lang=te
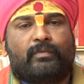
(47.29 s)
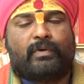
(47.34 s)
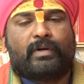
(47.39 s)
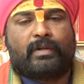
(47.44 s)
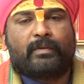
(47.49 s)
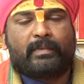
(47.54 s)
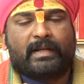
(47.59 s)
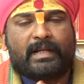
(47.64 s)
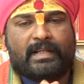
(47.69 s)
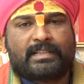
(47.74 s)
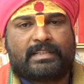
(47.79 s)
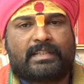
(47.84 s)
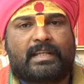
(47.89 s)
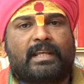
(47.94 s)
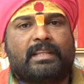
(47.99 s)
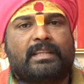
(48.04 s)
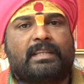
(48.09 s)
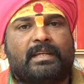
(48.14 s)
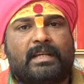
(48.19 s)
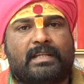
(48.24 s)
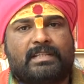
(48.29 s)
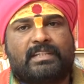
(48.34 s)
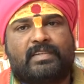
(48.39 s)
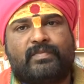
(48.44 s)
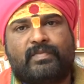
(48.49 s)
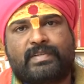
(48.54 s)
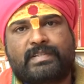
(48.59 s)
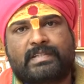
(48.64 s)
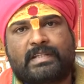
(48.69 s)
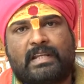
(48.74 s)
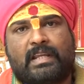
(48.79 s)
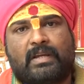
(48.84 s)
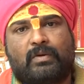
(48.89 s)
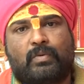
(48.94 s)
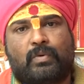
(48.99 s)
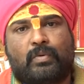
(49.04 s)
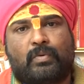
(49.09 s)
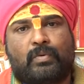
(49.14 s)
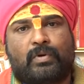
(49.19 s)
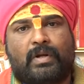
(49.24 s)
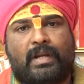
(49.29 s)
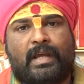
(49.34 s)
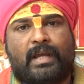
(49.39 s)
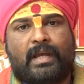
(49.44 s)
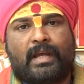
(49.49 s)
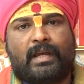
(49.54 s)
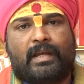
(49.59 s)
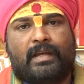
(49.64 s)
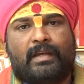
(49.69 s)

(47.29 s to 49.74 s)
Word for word: వారు మనశ్శాంతిగా జీవించలేకోకుండా